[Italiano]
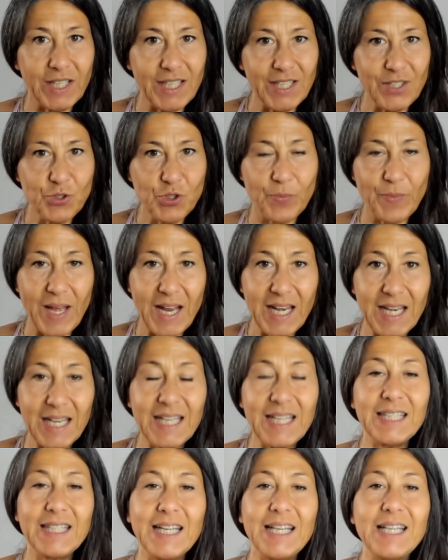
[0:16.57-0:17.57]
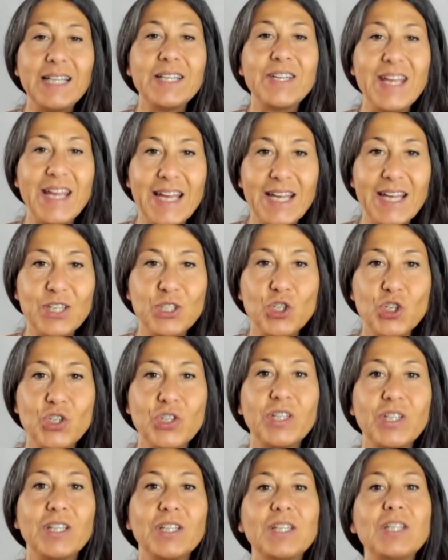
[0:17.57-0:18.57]
in gemelli del
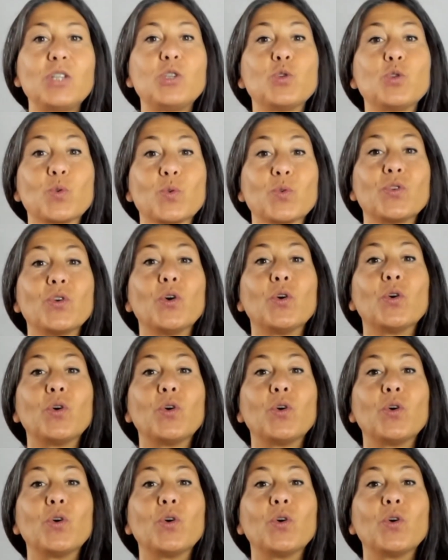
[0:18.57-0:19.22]
10 di giugno